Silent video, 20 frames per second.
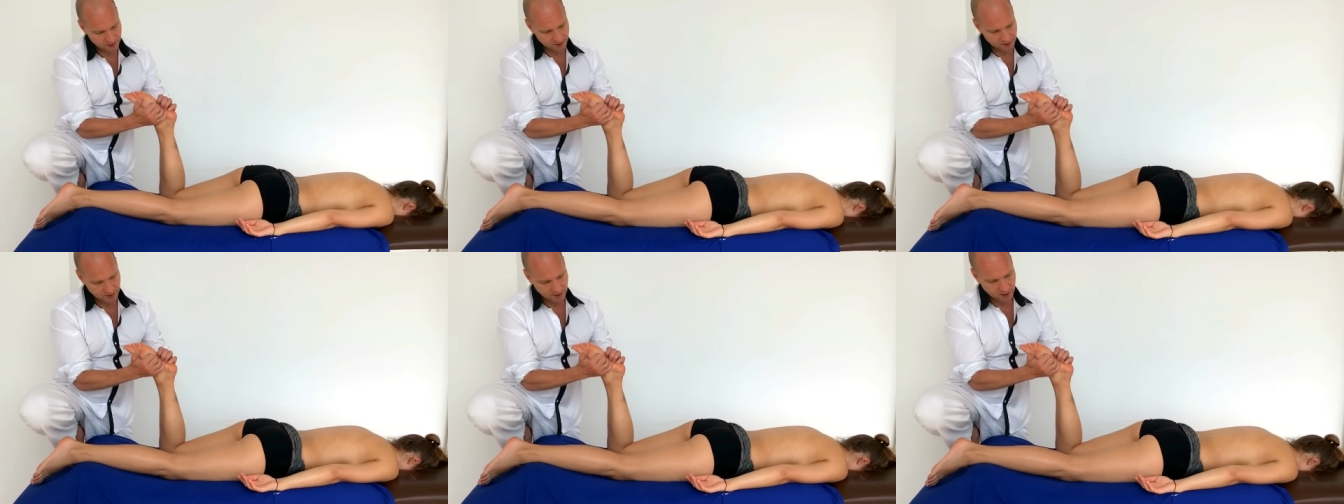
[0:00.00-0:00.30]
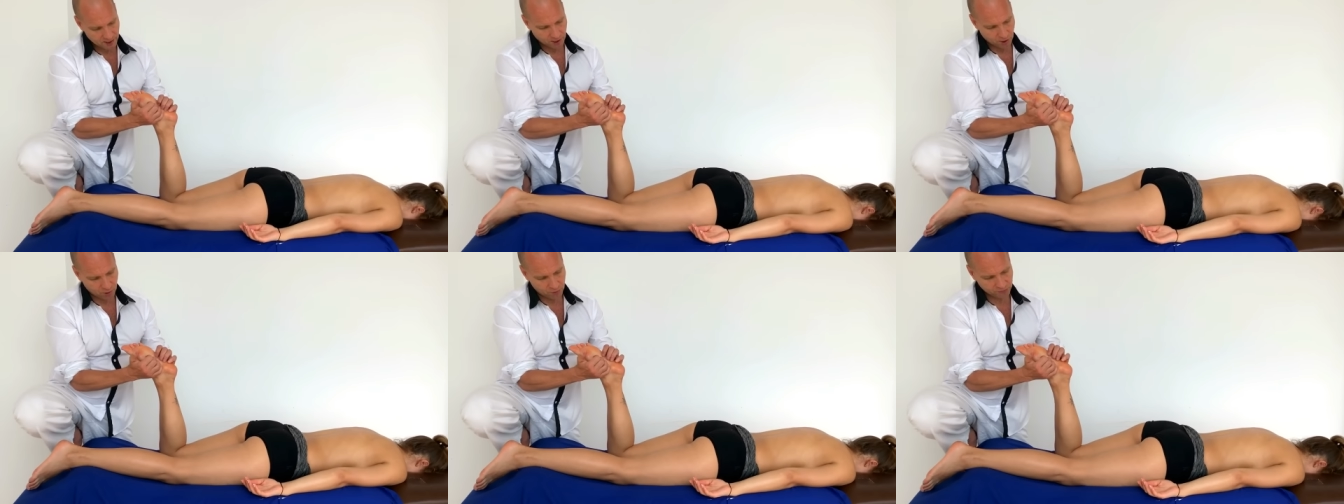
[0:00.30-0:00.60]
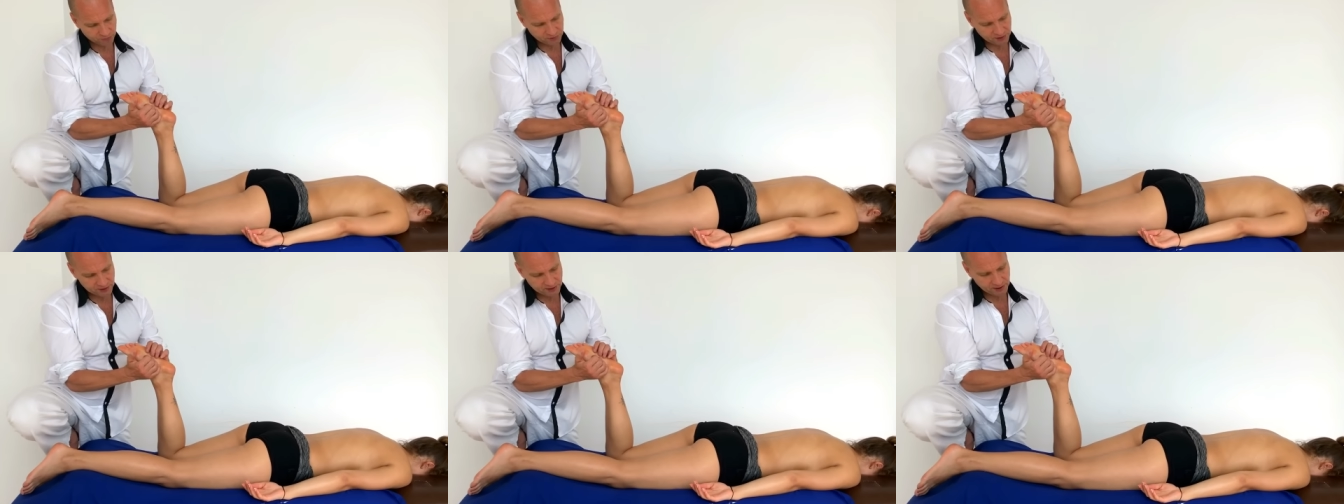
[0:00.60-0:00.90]
in der
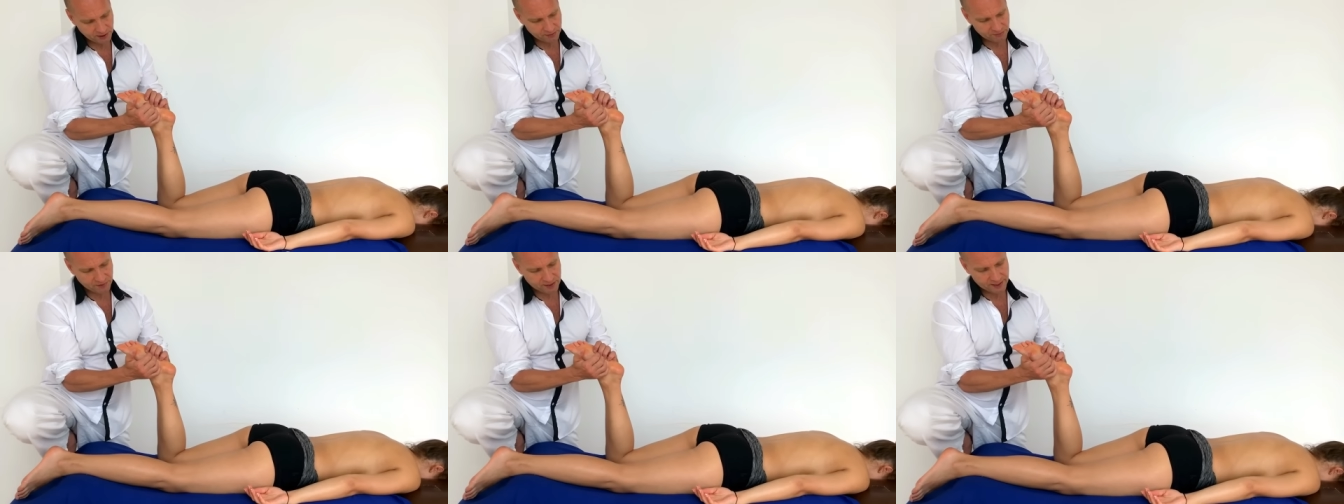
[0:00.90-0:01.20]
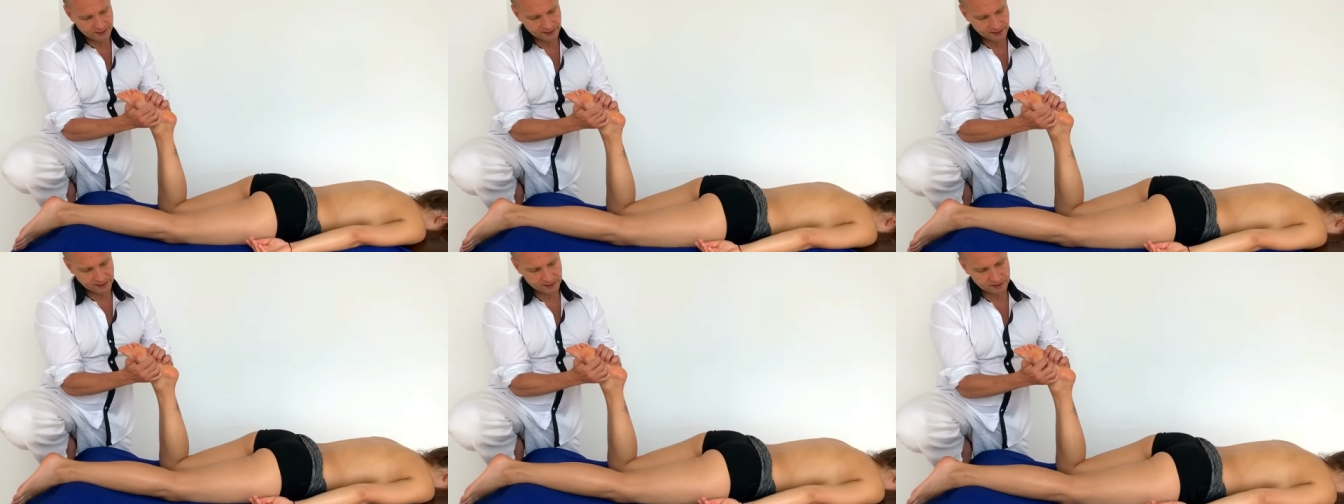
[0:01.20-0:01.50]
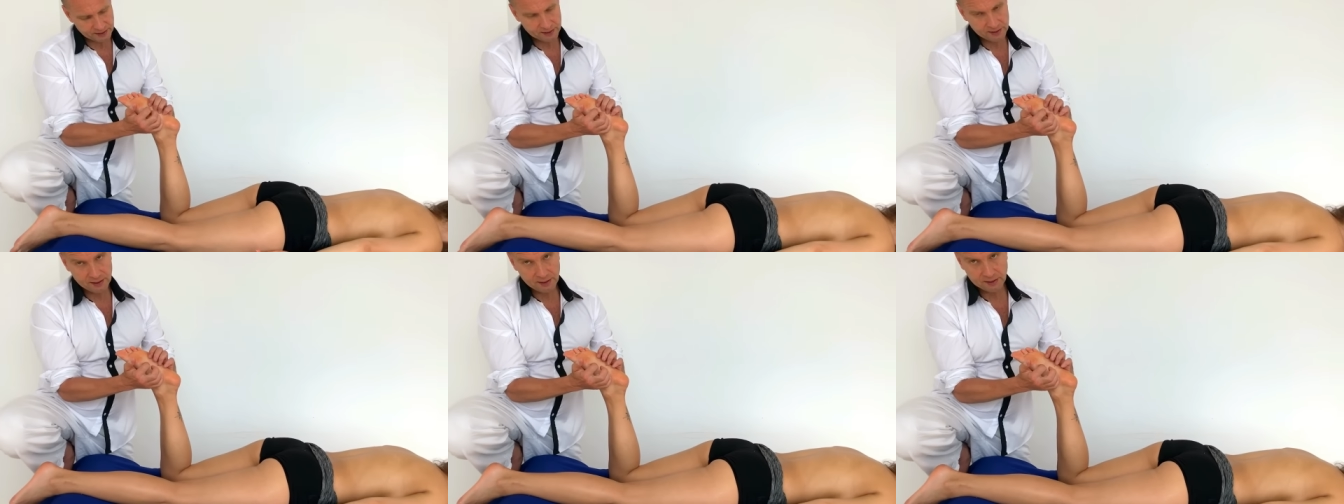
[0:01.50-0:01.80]
Mitte nehme ich mir dann
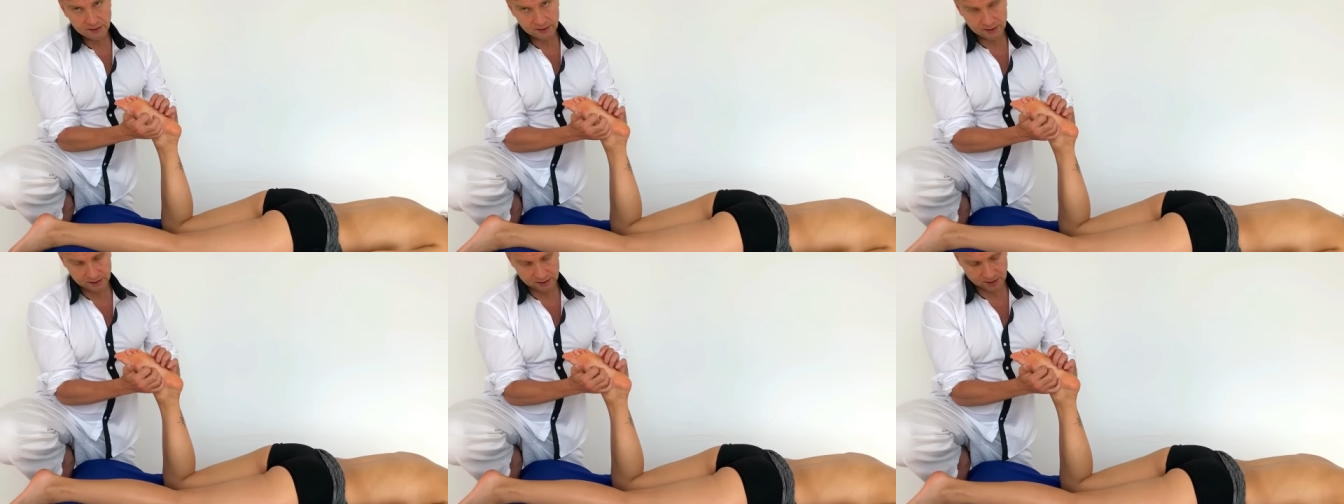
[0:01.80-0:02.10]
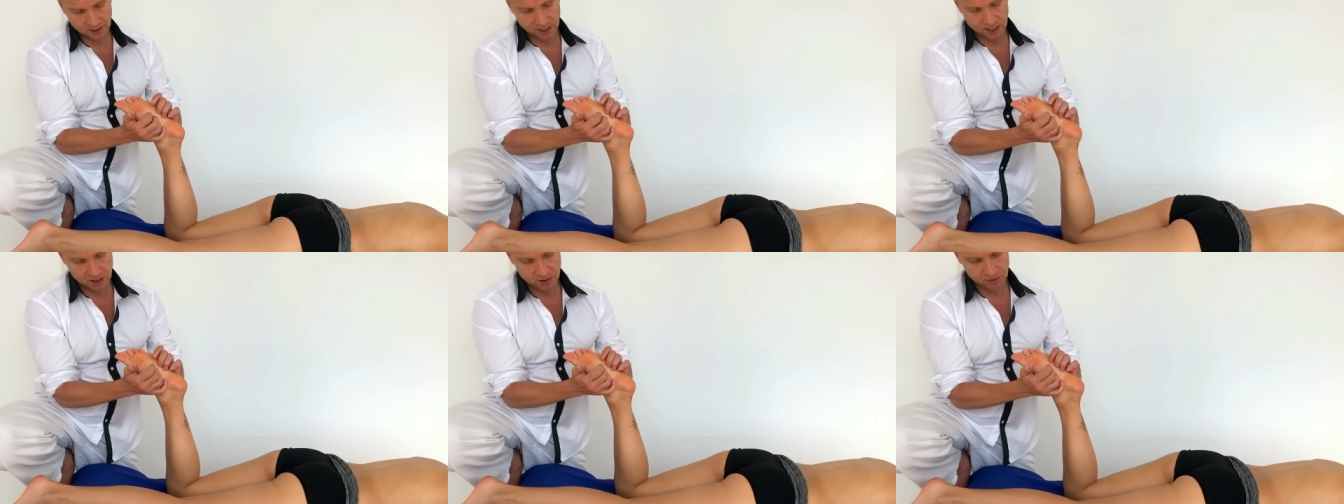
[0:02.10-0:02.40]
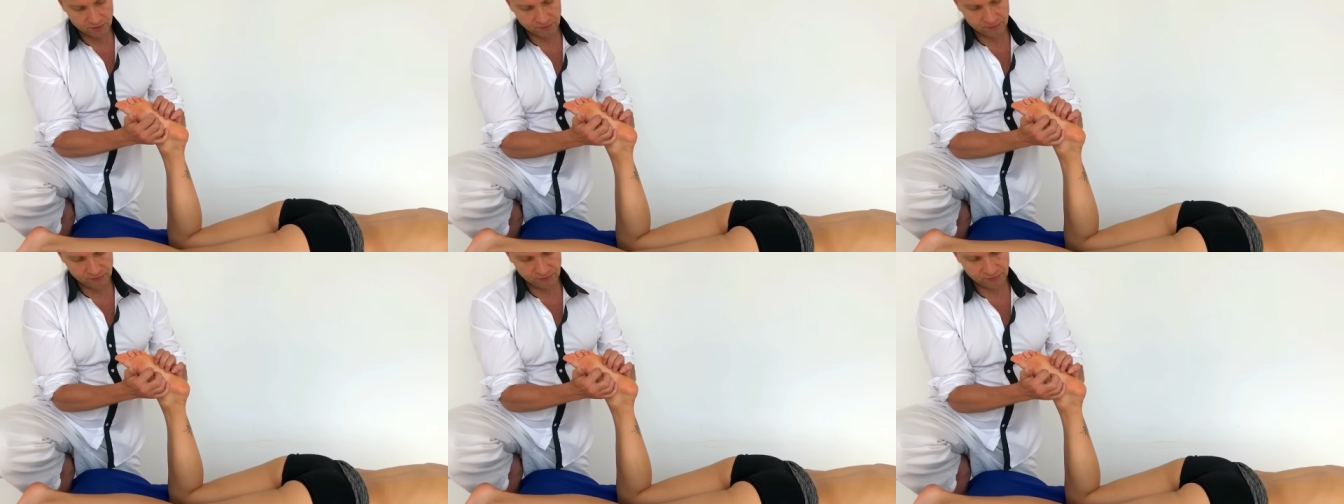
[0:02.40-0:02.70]
nur eine Linie